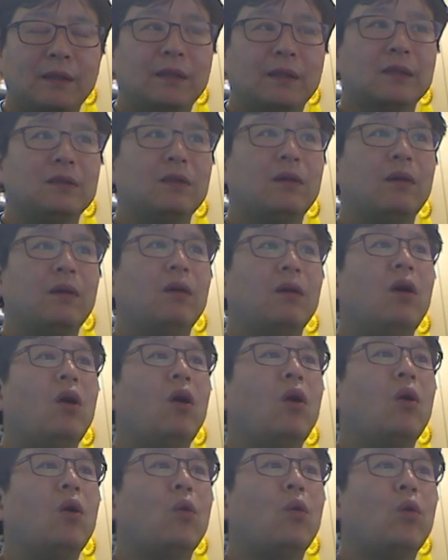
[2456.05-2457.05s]
그래서
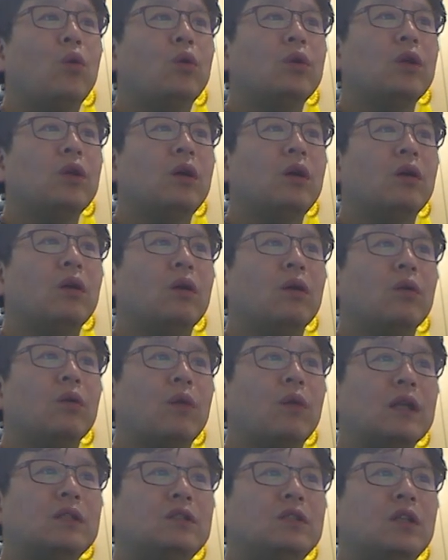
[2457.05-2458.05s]
고령,
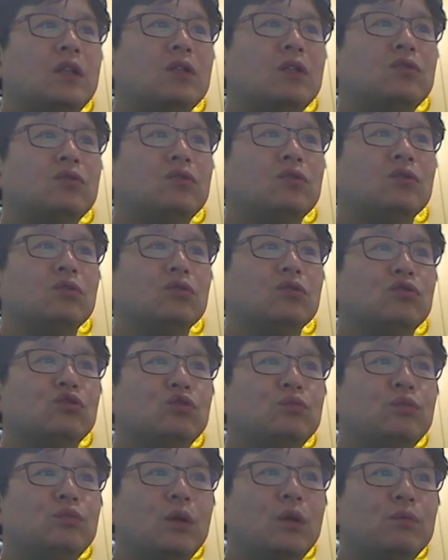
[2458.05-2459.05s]
과체중,
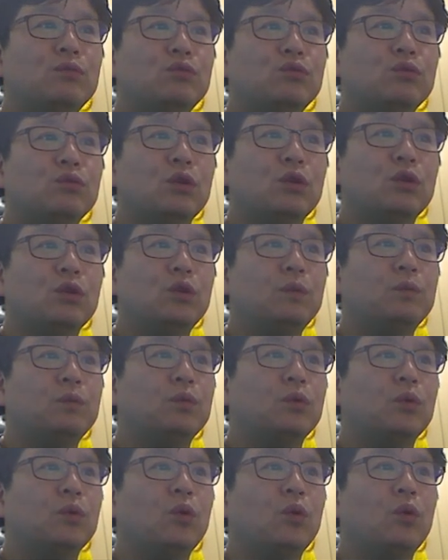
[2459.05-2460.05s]
수면무호흡,
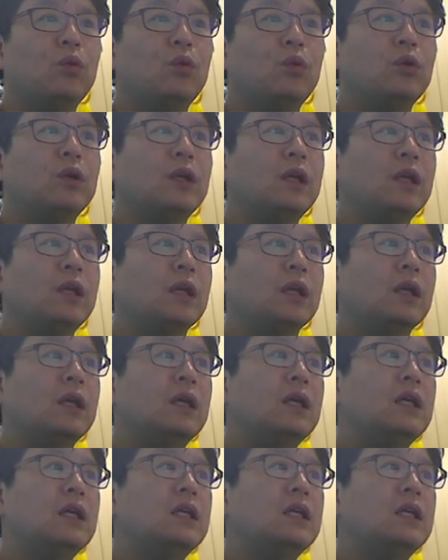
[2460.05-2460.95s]
코골이,